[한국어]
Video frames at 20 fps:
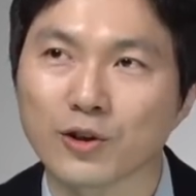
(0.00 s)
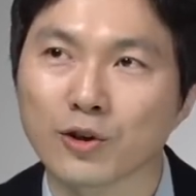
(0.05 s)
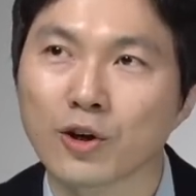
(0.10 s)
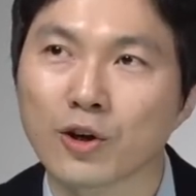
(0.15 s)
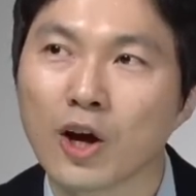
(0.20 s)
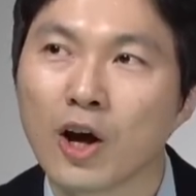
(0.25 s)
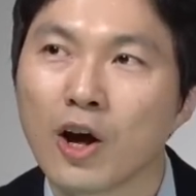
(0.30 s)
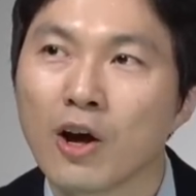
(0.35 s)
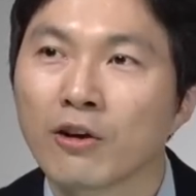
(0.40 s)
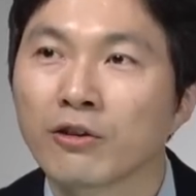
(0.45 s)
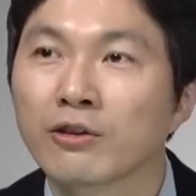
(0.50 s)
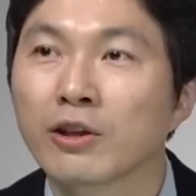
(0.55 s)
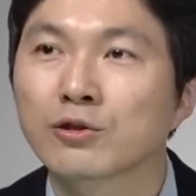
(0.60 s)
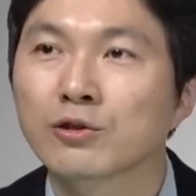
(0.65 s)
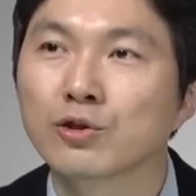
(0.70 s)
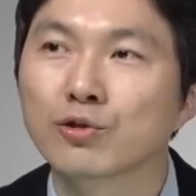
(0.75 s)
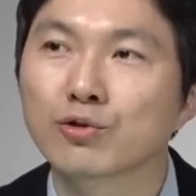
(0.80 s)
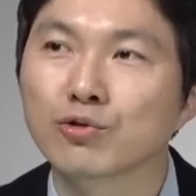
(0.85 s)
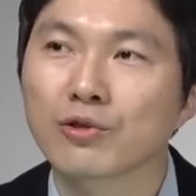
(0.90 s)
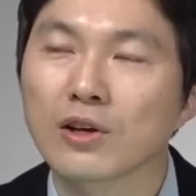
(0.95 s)
근데
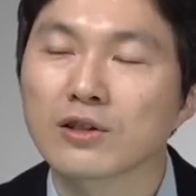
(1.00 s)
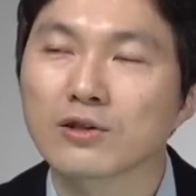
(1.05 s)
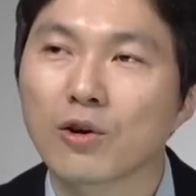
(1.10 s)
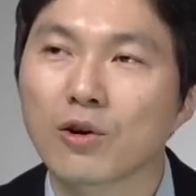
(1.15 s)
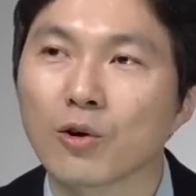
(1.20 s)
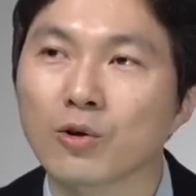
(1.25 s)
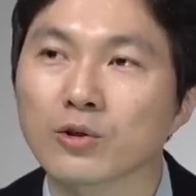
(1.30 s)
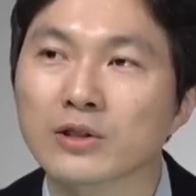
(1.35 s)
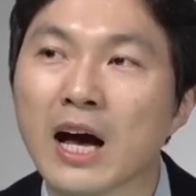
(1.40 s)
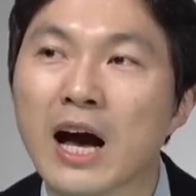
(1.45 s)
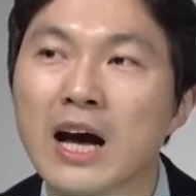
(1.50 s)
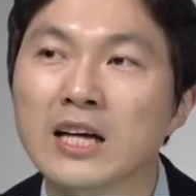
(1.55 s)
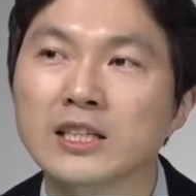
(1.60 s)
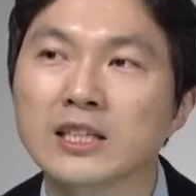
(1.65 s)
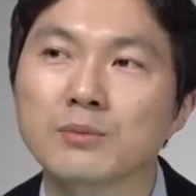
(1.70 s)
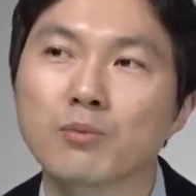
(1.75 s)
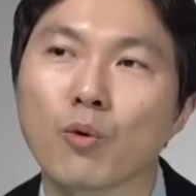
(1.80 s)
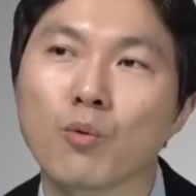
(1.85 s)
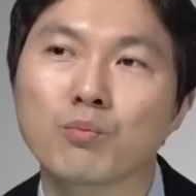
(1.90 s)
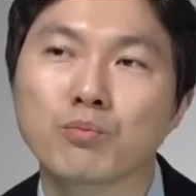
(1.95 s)
그 중에서
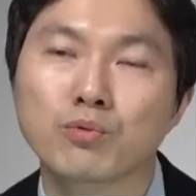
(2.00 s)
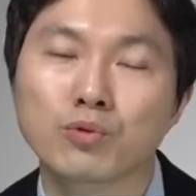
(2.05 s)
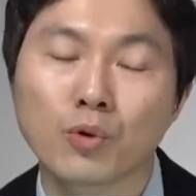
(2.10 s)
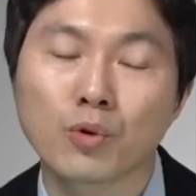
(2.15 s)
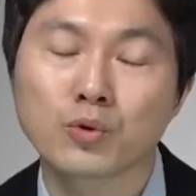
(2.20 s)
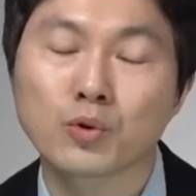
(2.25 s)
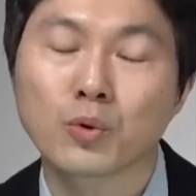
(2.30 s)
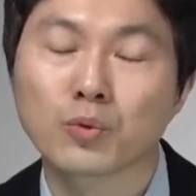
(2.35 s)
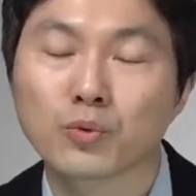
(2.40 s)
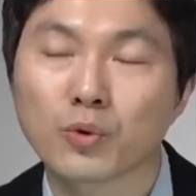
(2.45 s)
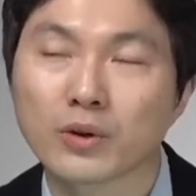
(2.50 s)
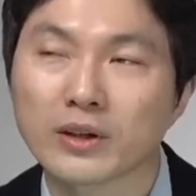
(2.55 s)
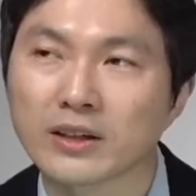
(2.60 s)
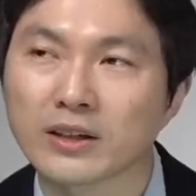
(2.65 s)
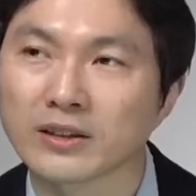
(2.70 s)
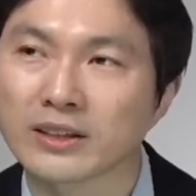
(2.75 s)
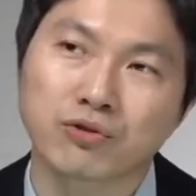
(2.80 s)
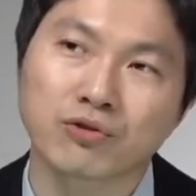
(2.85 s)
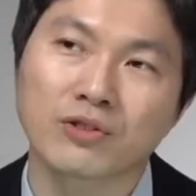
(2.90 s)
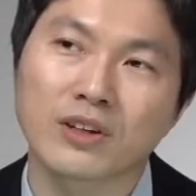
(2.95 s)
45% 정도가
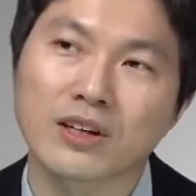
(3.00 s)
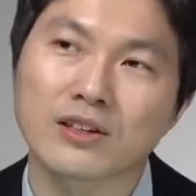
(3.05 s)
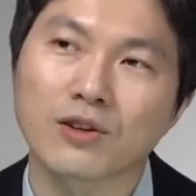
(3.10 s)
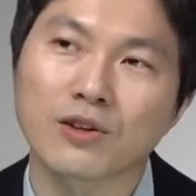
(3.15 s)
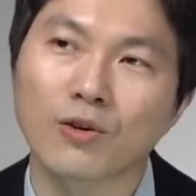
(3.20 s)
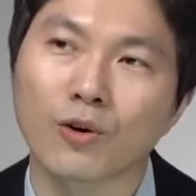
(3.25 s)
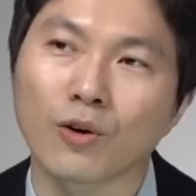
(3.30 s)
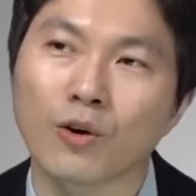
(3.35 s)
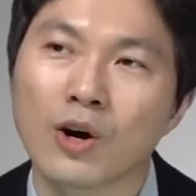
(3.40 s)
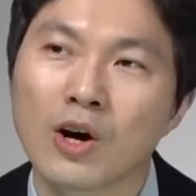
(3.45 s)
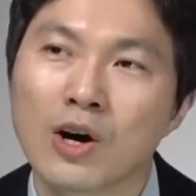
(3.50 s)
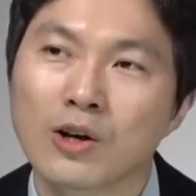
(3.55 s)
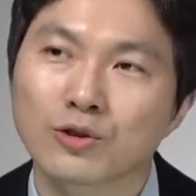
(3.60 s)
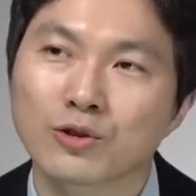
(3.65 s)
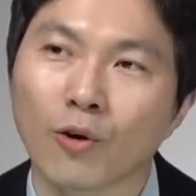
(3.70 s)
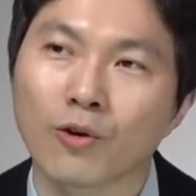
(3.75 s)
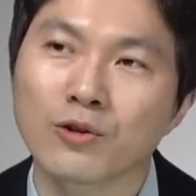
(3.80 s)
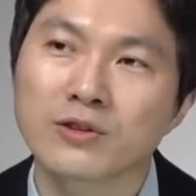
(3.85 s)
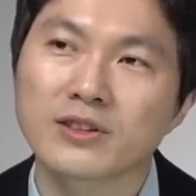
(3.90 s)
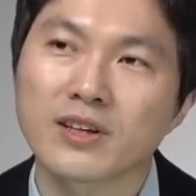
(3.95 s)
되는 분께서
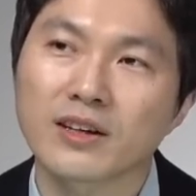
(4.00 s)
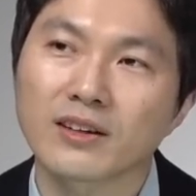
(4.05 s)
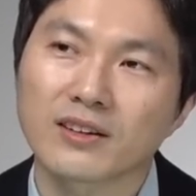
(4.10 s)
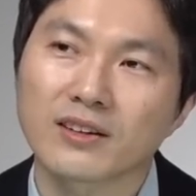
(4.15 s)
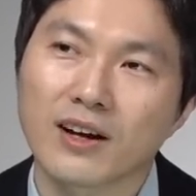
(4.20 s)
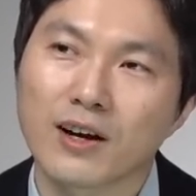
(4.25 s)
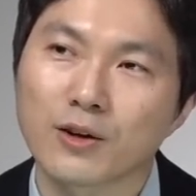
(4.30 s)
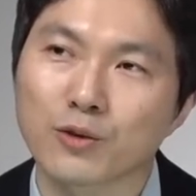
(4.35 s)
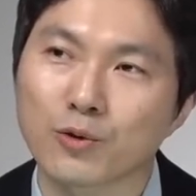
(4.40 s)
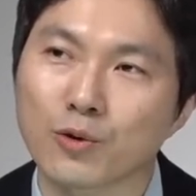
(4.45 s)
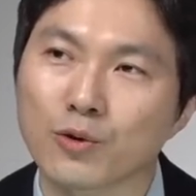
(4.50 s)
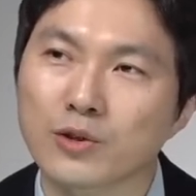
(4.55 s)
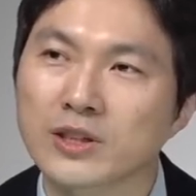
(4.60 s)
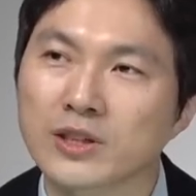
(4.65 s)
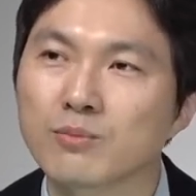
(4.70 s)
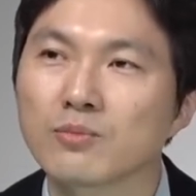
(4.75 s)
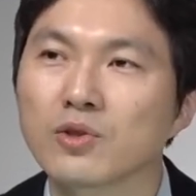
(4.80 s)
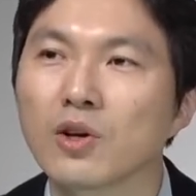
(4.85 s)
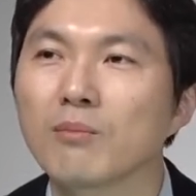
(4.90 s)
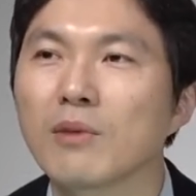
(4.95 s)
전세가율
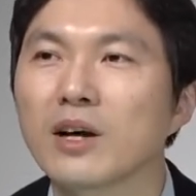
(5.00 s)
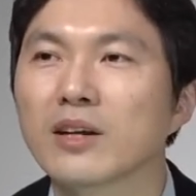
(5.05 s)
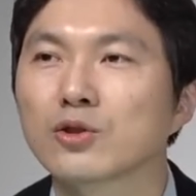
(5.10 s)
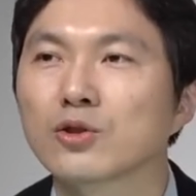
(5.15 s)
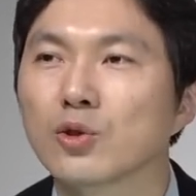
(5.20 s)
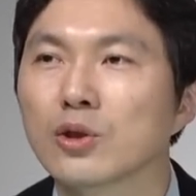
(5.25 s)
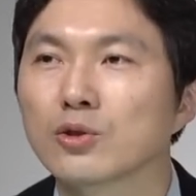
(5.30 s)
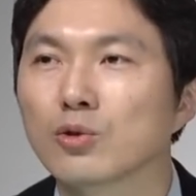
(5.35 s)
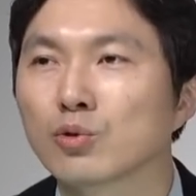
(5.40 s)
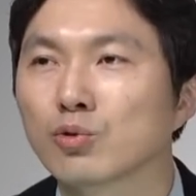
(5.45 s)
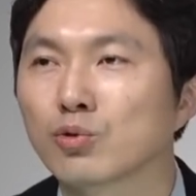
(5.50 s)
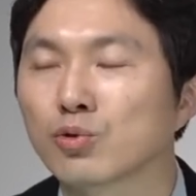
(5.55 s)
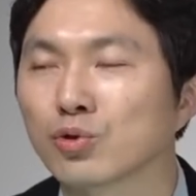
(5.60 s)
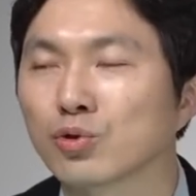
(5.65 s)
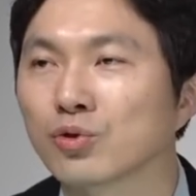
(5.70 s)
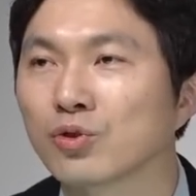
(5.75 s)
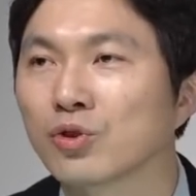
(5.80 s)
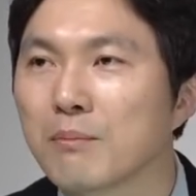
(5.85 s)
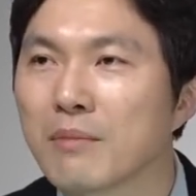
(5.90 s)
10년 만에 최저 수준,